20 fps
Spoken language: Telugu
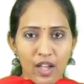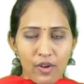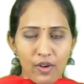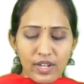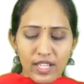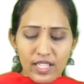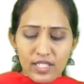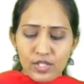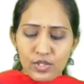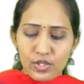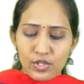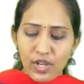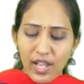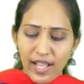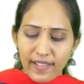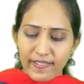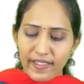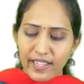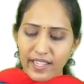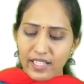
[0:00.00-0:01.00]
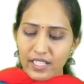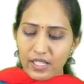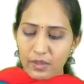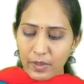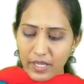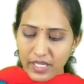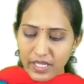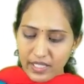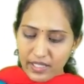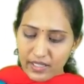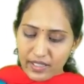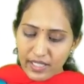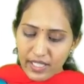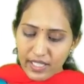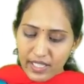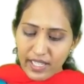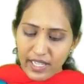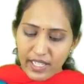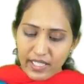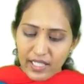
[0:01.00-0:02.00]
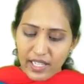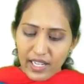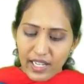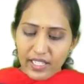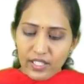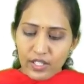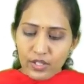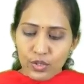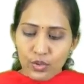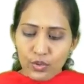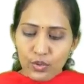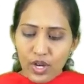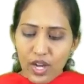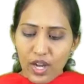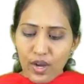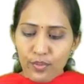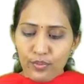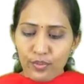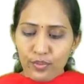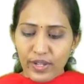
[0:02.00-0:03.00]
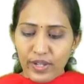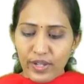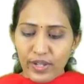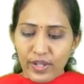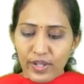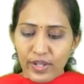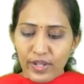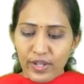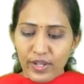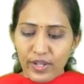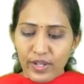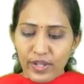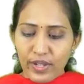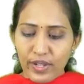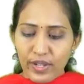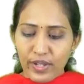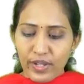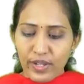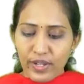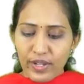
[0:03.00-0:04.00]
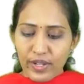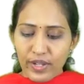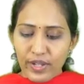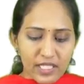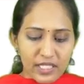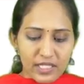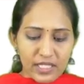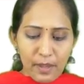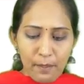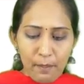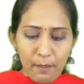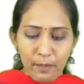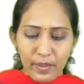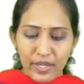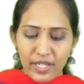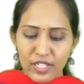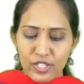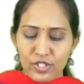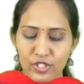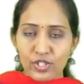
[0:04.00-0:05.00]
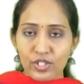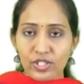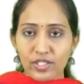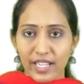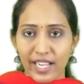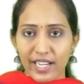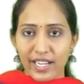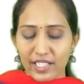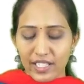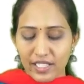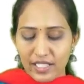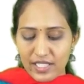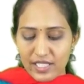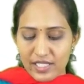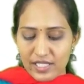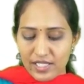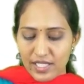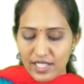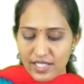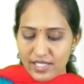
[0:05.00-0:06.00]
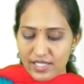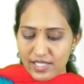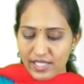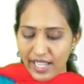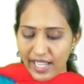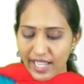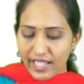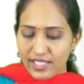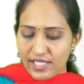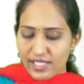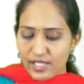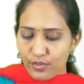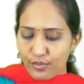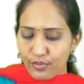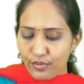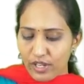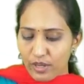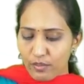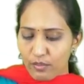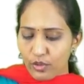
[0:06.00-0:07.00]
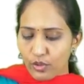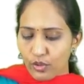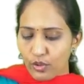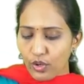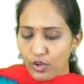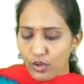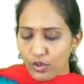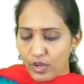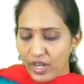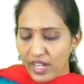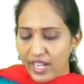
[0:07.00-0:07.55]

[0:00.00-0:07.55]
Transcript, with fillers: అవునా సో అదే ఇక్కడ మనకి ఏంటి లెట్ యు ఆఫ్ ఎక్స్ కామా టీ బి ది టెంపరేచర్ ఎట్ ఏ డిస్టెన్స్ ఎక్స్ ఫ్రమ్ ఓ